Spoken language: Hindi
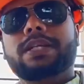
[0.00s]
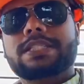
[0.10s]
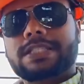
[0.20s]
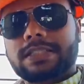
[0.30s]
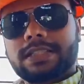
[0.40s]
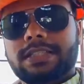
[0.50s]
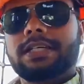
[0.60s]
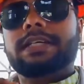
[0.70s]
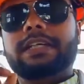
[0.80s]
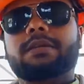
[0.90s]
उन्हें क्षति
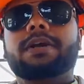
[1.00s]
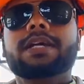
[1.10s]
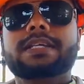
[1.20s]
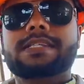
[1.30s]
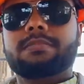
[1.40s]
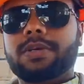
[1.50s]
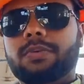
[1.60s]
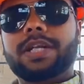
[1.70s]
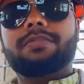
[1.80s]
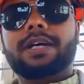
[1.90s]
निर्माण के समय
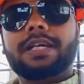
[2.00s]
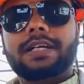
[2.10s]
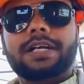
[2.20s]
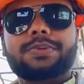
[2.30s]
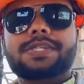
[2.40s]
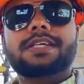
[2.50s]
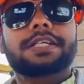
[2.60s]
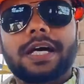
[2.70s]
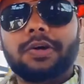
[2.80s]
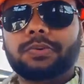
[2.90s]
होने वाले कार्यों से
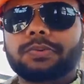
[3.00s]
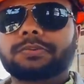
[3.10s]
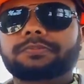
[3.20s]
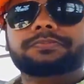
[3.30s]
ना हो